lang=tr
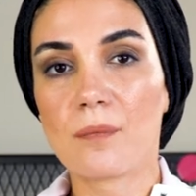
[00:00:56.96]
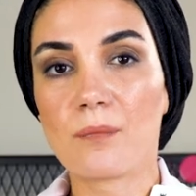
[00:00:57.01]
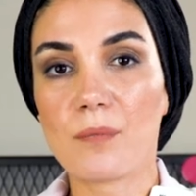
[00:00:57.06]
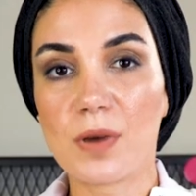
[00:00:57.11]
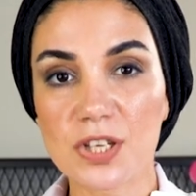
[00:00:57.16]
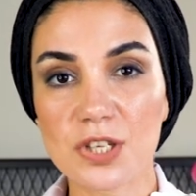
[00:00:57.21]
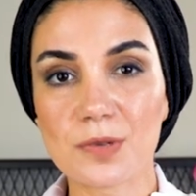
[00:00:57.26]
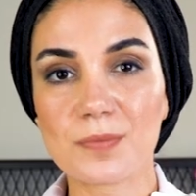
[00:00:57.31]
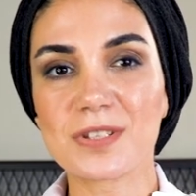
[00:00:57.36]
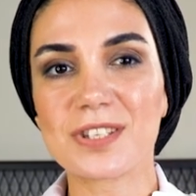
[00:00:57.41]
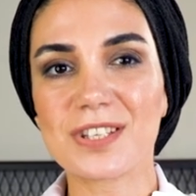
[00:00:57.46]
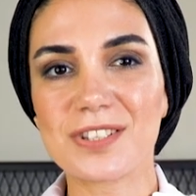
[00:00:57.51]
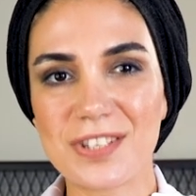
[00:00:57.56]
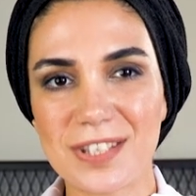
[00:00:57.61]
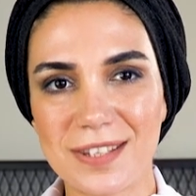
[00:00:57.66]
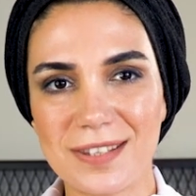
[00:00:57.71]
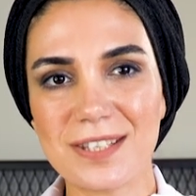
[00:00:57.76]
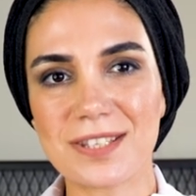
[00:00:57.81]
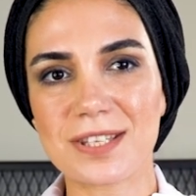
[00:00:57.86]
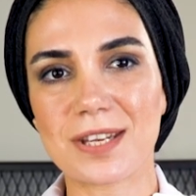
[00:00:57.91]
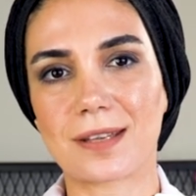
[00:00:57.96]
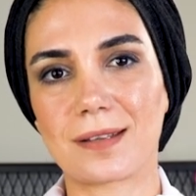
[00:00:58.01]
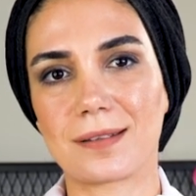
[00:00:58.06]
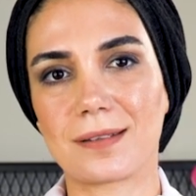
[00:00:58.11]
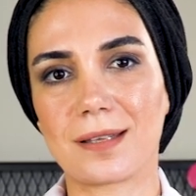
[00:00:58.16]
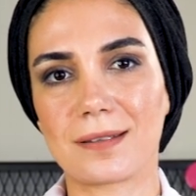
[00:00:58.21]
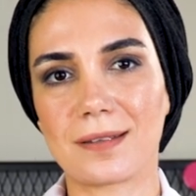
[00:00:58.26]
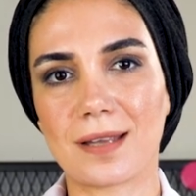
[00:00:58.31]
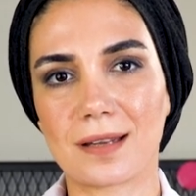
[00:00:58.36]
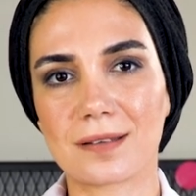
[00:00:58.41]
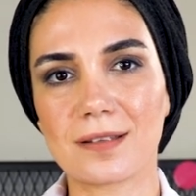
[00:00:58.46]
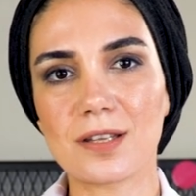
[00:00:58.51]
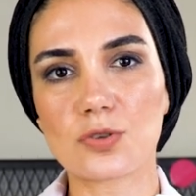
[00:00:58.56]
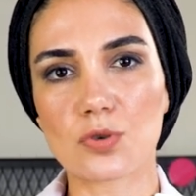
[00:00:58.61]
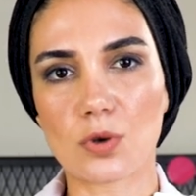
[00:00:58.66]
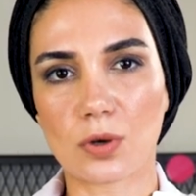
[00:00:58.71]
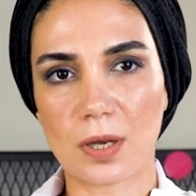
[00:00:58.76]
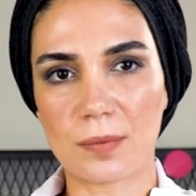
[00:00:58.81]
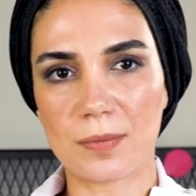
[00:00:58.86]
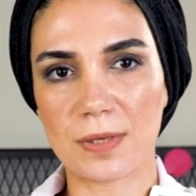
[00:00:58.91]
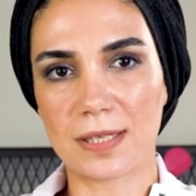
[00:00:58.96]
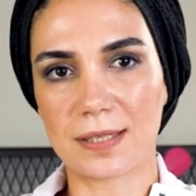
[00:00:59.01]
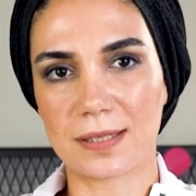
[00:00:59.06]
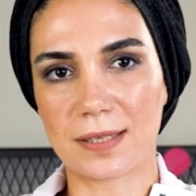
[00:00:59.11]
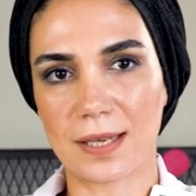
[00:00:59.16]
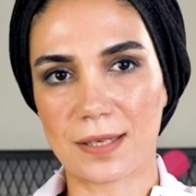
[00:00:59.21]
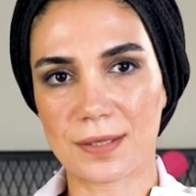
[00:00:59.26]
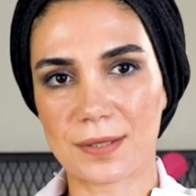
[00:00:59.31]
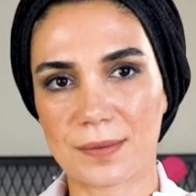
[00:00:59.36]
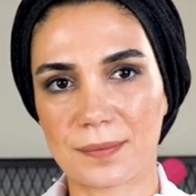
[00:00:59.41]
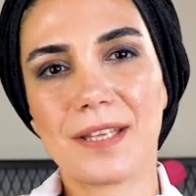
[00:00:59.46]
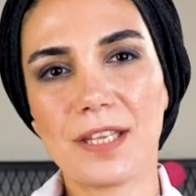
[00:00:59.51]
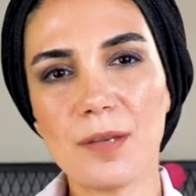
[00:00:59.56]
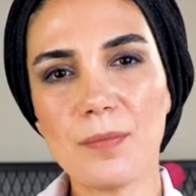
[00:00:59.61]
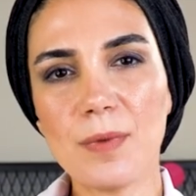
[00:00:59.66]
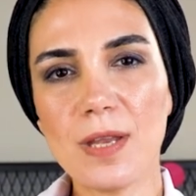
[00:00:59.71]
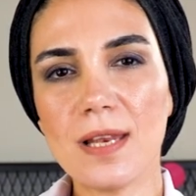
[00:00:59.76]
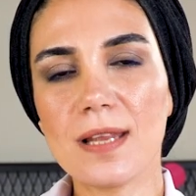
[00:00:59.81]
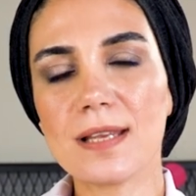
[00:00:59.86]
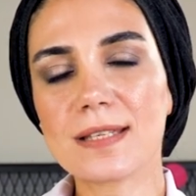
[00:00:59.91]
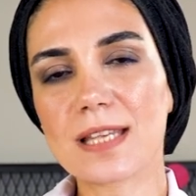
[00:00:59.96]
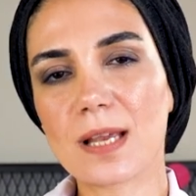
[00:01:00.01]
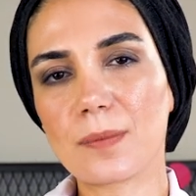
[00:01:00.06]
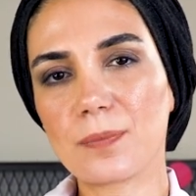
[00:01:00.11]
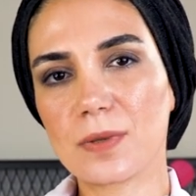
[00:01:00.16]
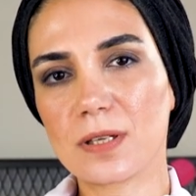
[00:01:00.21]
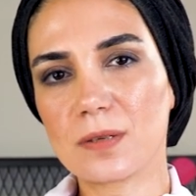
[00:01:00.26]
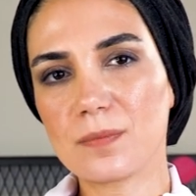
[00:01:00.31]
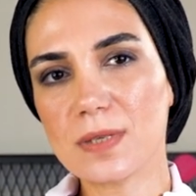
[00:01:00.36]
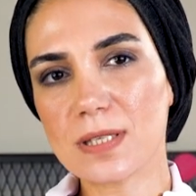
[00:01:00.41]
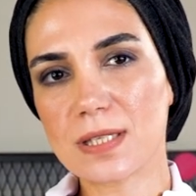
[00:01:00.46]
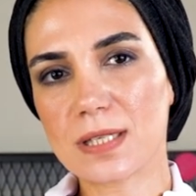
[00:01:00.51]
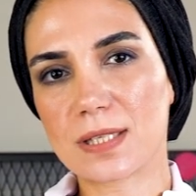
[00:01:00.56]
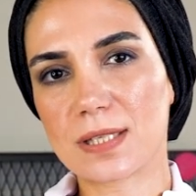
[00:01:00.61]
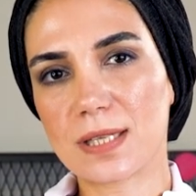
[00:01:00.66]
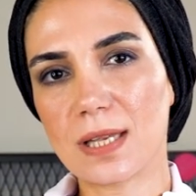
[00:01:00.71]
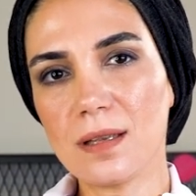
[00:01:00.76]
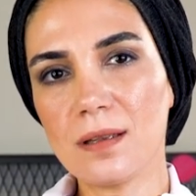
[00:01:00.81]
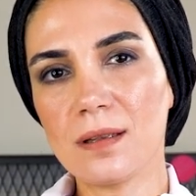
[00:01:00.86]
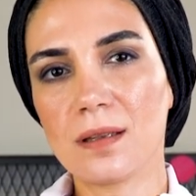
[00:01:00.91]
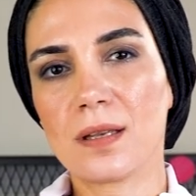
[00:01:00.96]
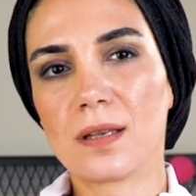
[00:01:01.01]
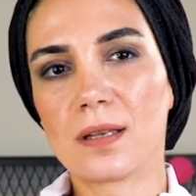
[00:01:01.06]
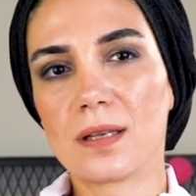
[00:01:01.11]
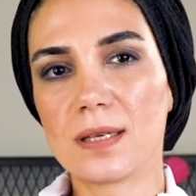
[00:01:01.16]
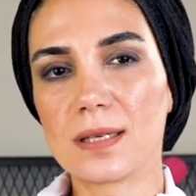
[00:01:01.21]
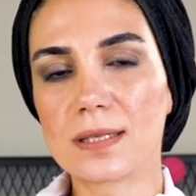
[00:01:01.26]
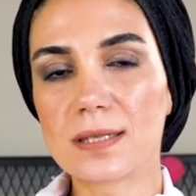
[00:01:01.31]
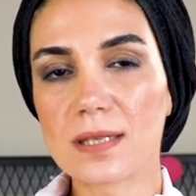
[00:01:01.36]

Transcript: başımızı ciddi şekilde derde sokabilirler. E-mail hesaplarımız ise e,